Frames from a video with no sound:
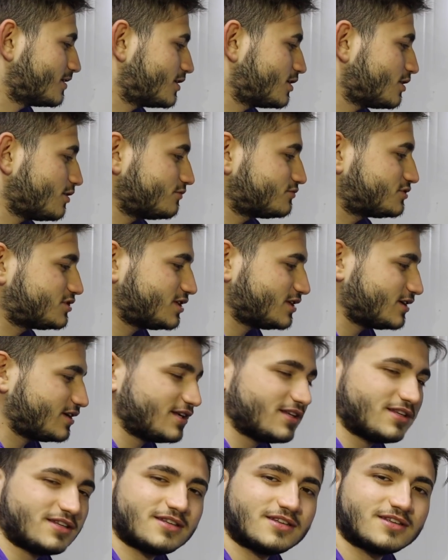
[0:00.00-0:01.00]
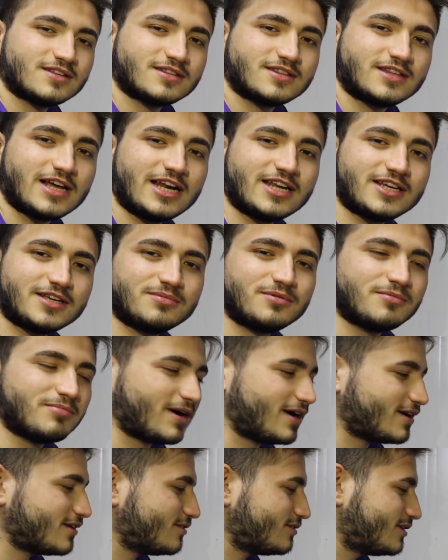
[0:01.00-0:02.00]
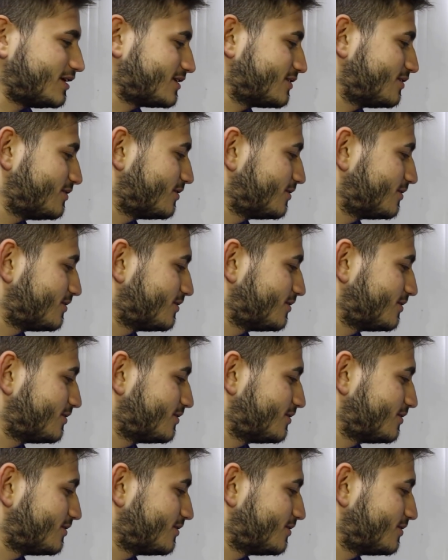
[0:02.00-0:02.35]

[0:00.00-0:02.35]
Crowd cheering deli gibi bağırıyorlar